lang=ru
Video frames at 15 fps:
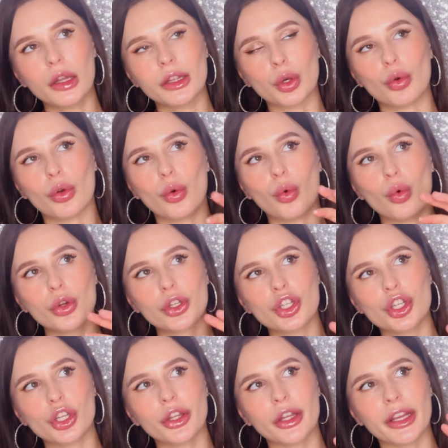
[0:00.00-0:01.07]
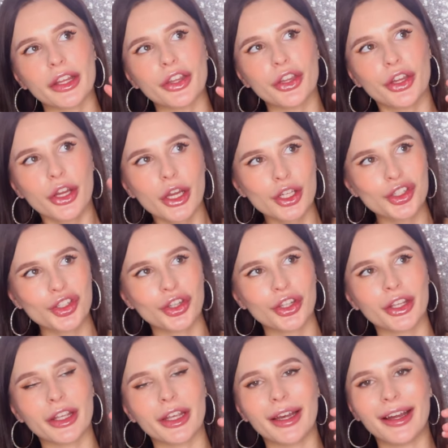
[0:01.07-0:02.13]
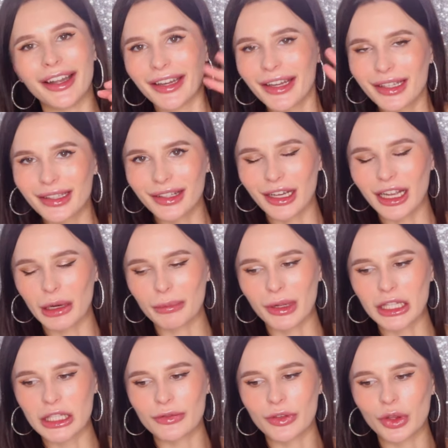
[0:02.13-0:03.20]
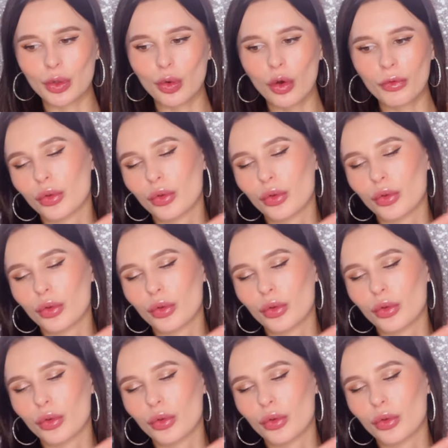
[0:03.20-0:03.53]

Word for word: такой очень нежный, редкий аромат цветов.